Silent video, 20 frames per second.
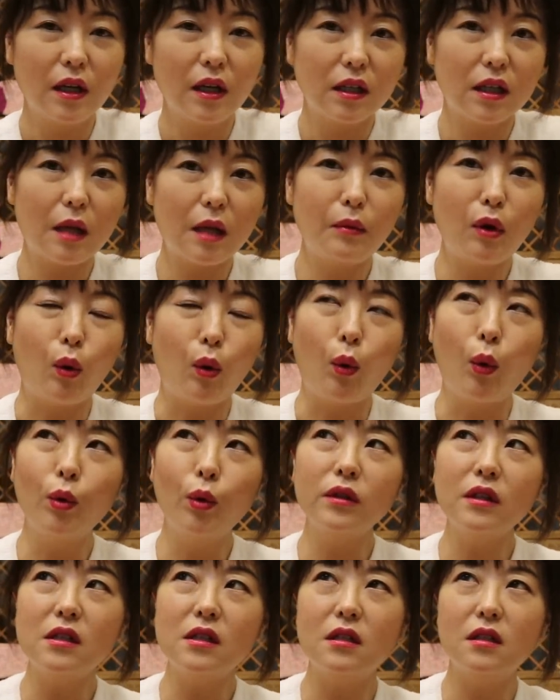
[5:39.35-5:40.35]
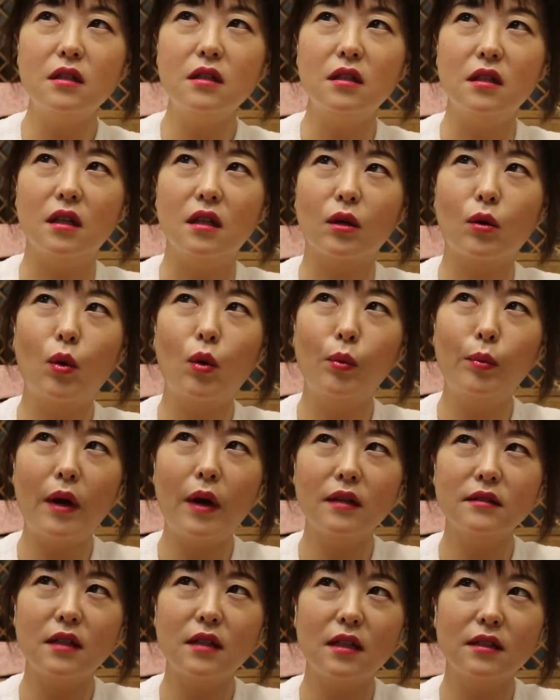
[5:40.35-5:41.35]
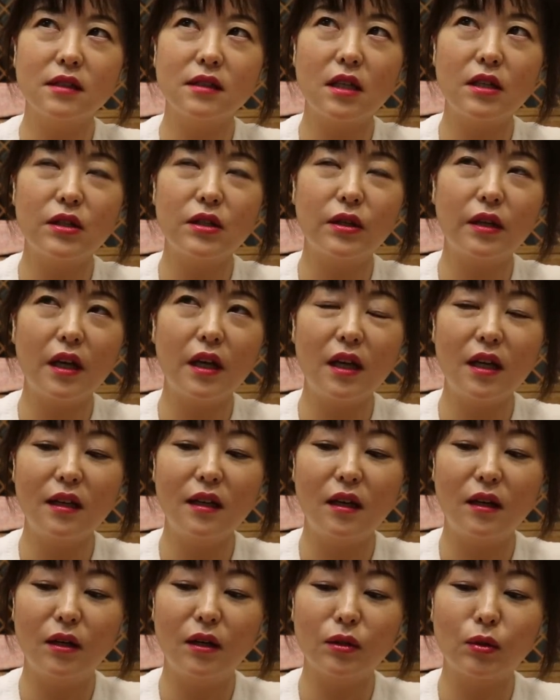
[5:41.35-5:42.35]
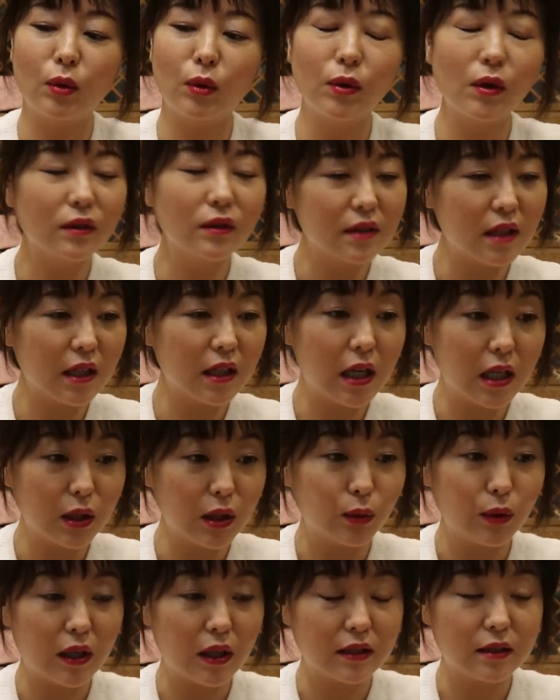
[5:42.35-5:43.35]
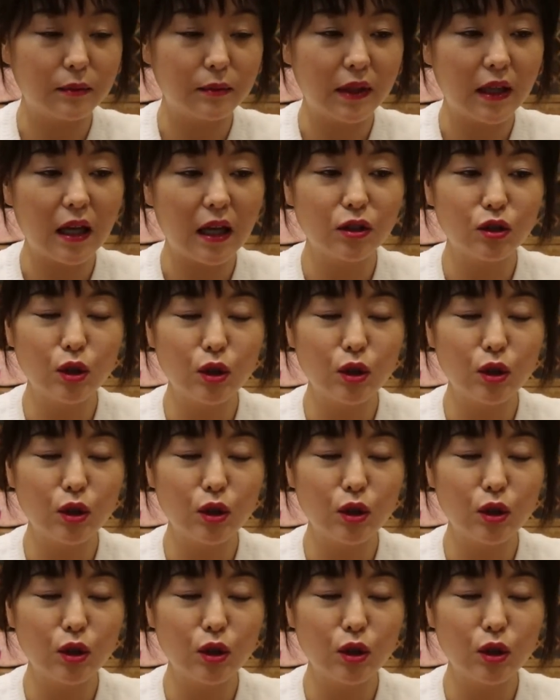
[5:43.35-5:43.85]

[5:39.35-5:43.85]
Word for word: 그 다음에 오늘 공방장 채널에 어 동영상이 하나 올라왔습니다.